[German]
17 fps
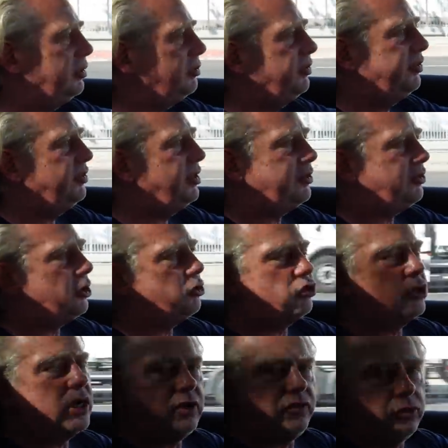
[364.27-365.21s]
sehr, sehr
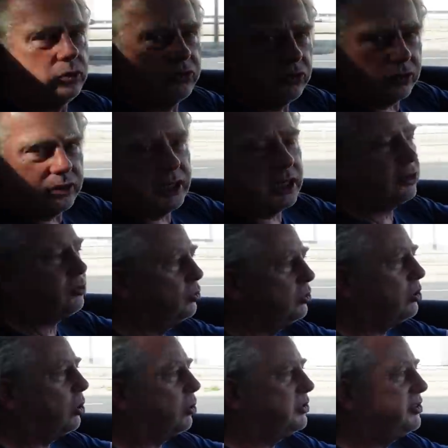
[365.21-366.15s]
schnell funktioniert
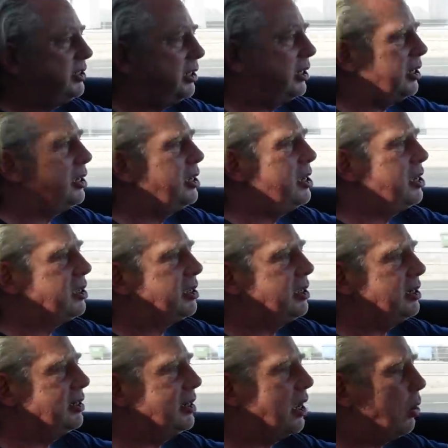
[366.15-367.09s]
und auch sehr
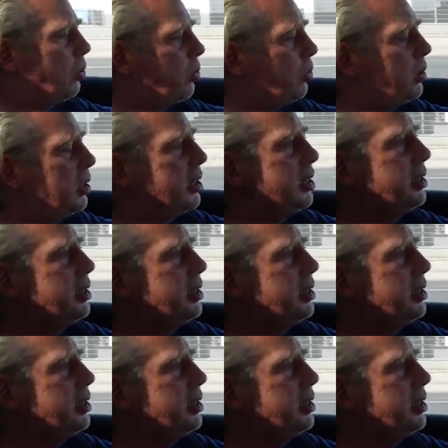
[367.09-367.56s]
genau